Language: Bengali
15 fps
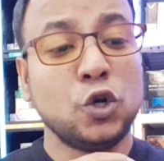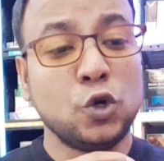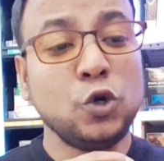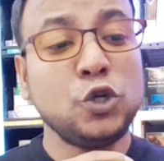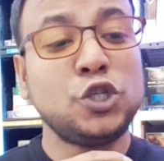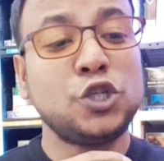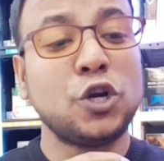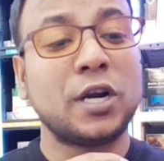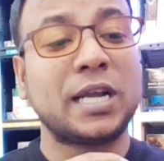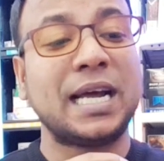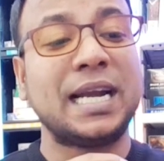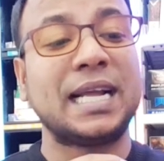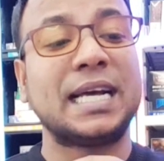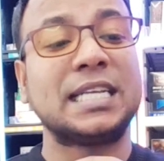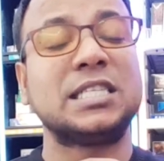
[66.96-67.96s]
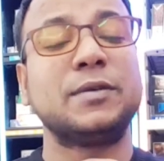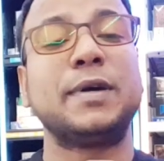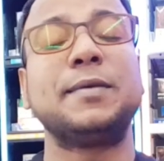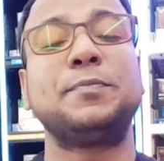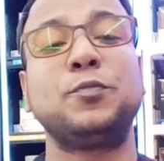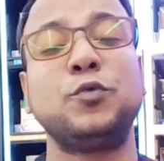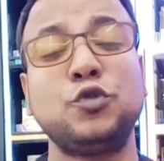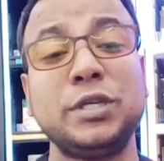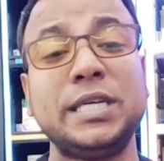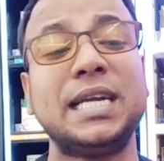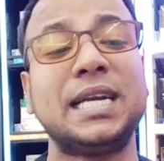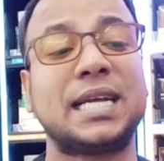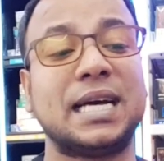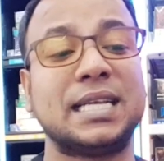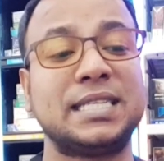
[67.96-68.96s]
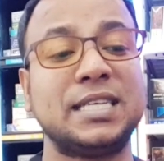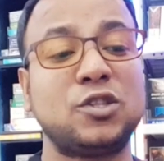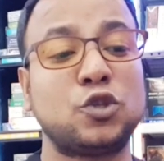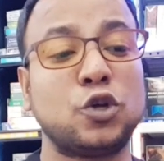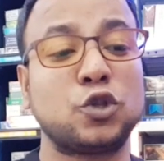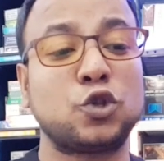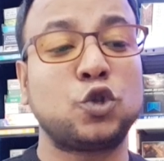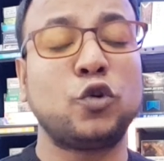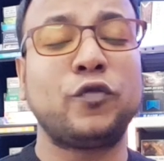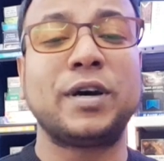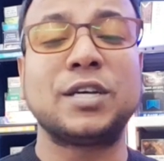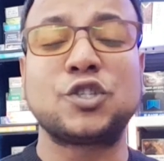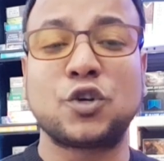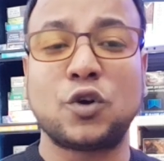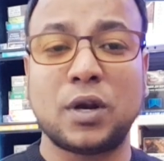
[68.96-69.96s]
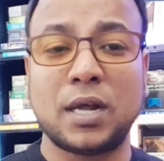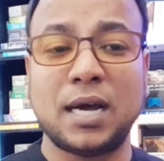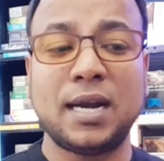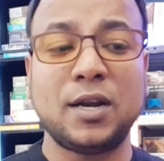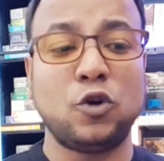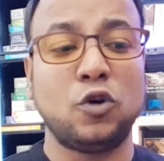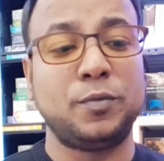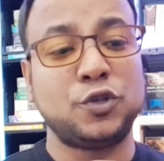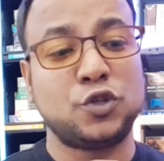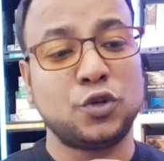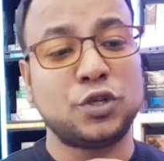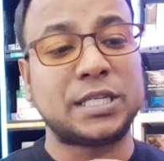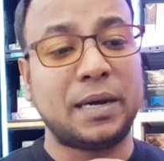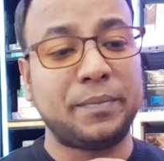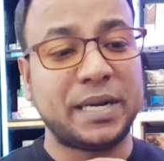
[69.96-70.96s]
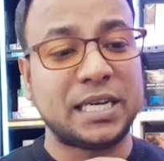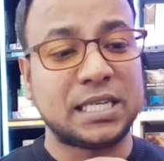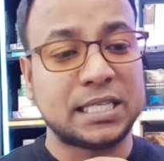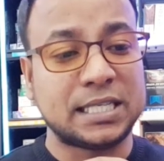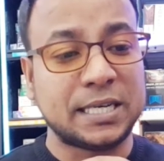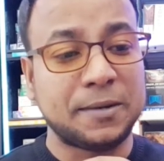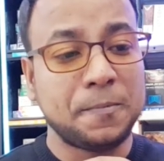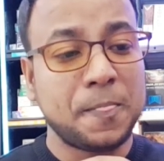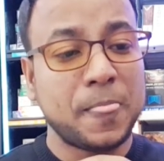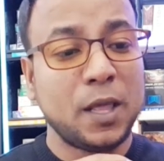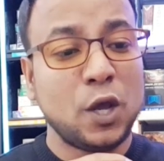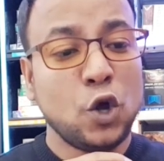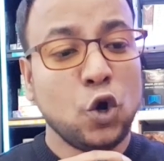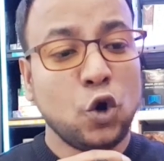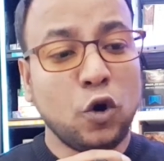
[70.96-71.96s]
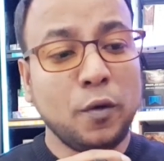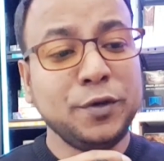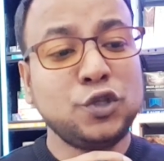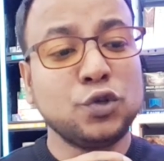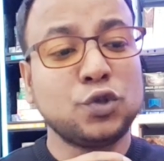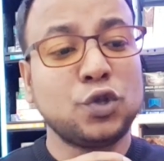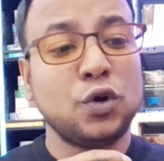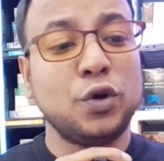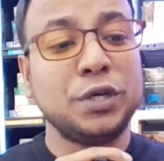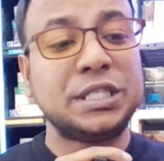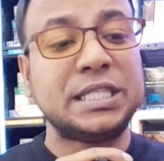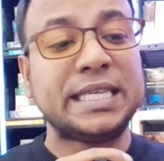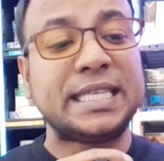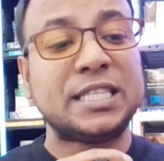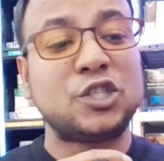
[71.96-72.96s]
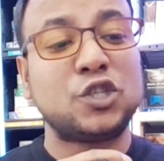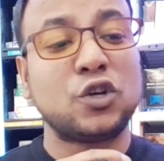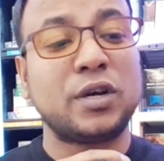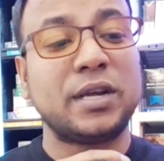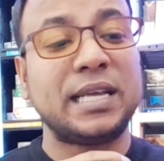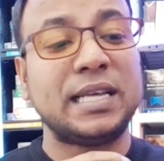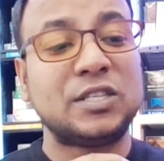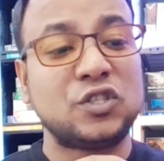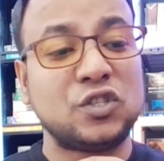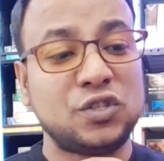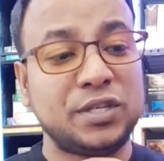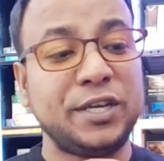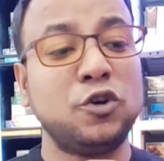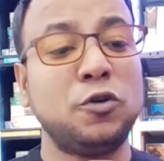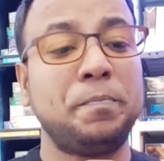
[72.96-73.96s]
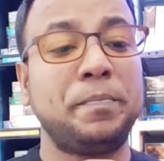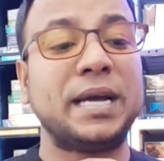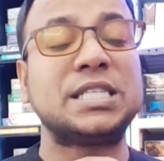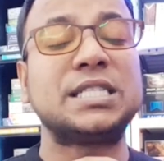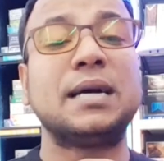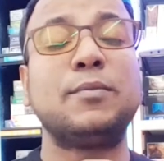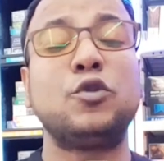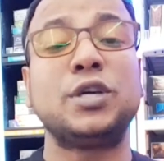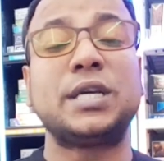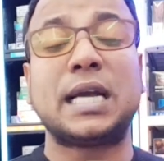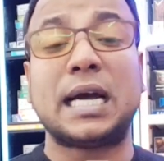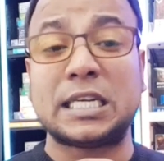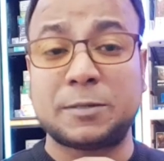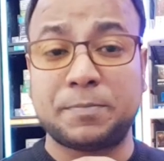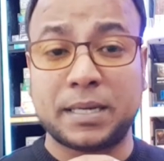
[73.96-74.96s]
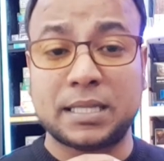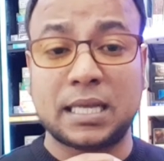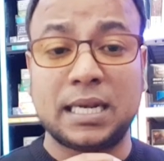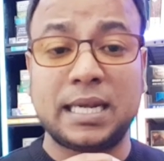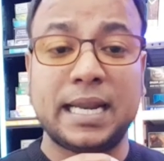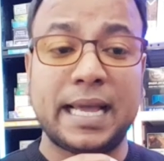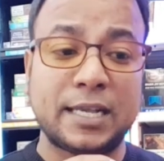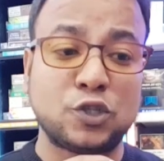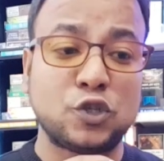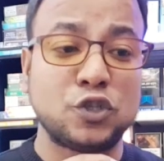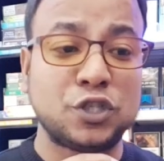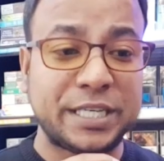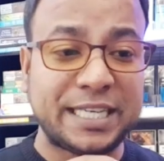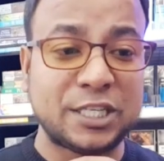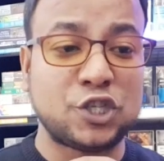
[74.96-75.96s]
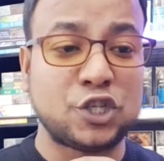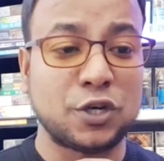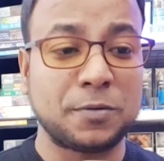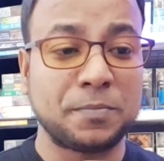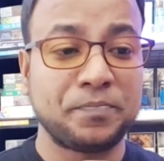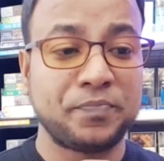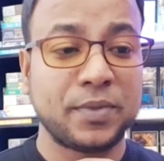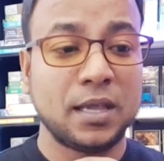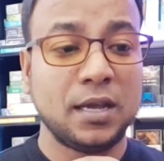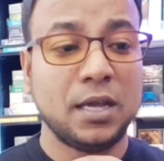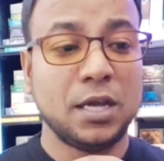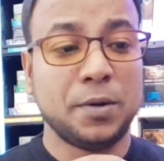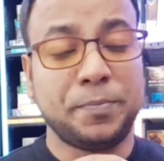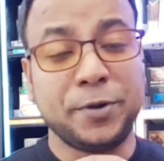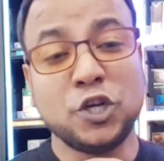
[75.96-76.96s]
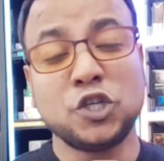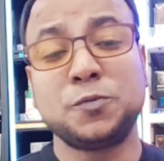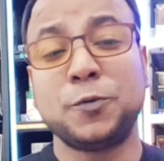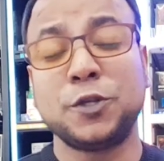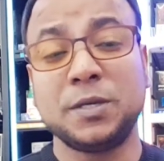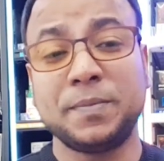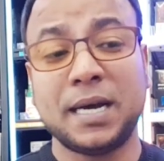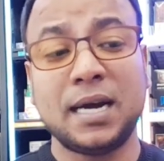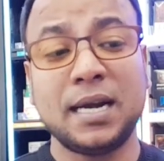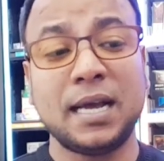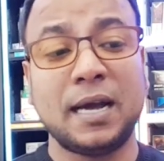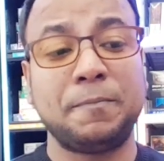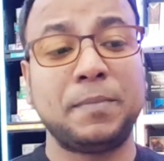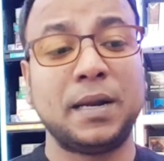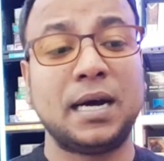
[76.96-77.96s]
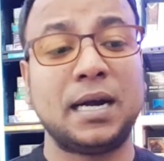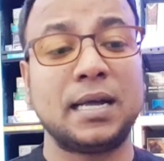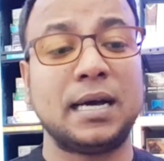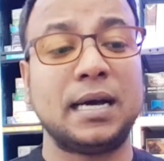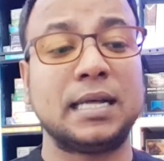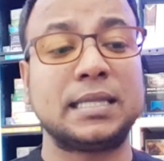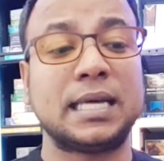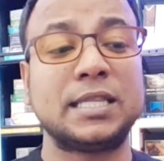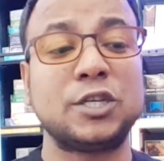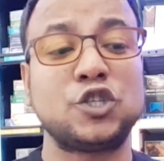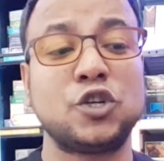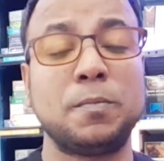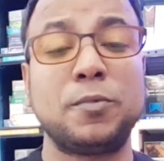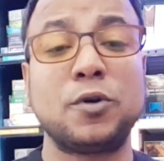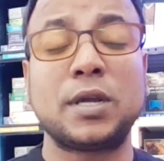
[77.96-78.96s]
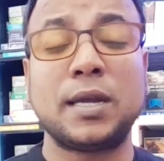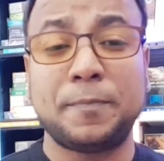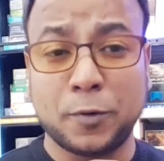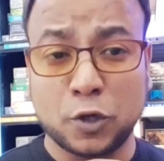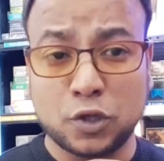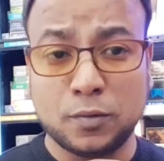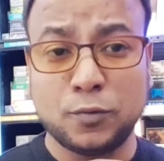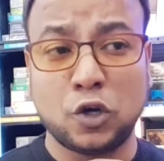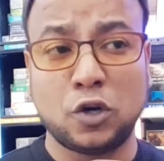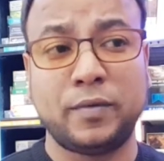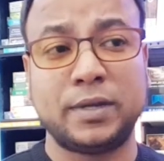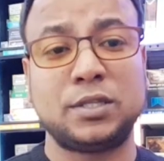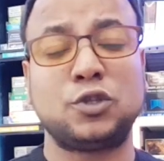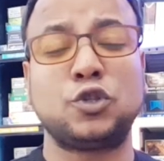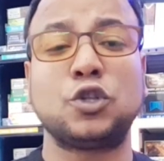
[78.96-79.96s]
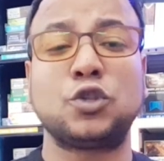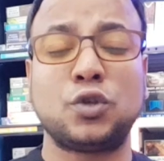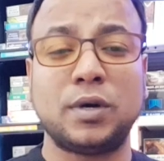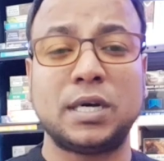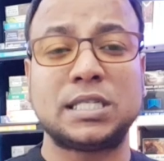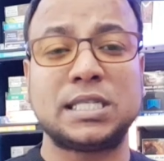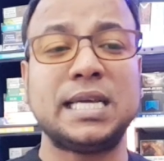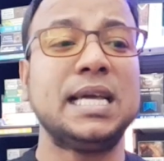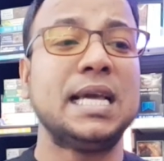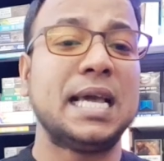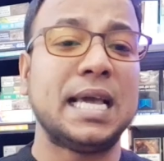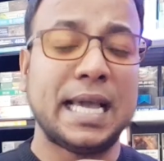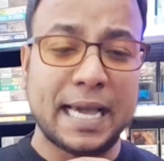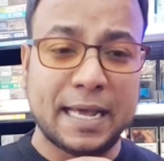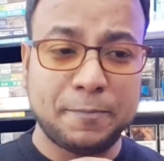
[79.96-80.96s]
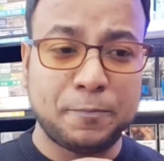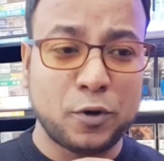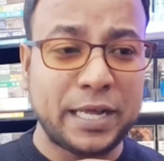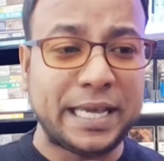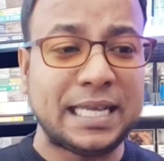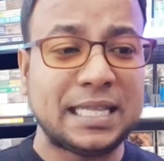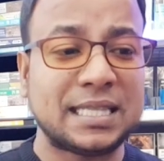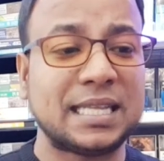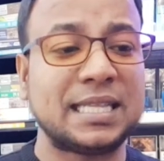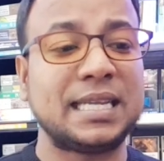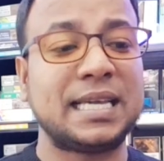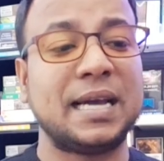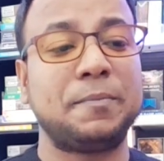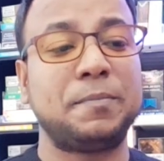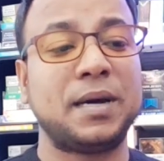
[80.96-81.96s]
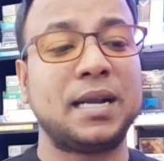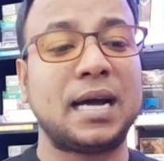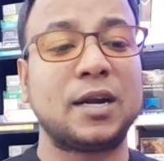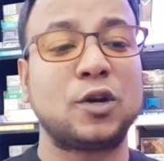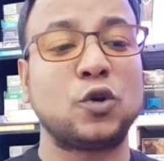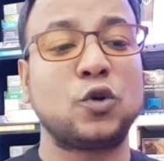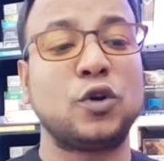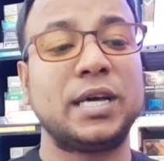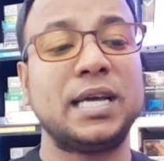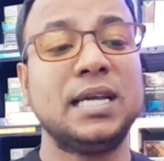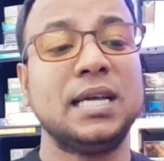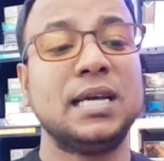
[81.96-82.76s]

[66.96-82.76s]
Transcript: রুশ সরকারের কাছে মানে পুতিনের কাছে তথ্য ফাঁস করার অভিযোগ সামনে এসেছে অভিযুক্ত ওই চিকিৎসকের স্ত্রীও বেসামরিক হাসপাতালের একজন চিকিৎসক বৃহস্পতিবার আপনার তাদের সম্পর্কে প্রথম গণমাধ্যমে তথ্য আসে এরপরেই তাদেরকে আপনার আটক করে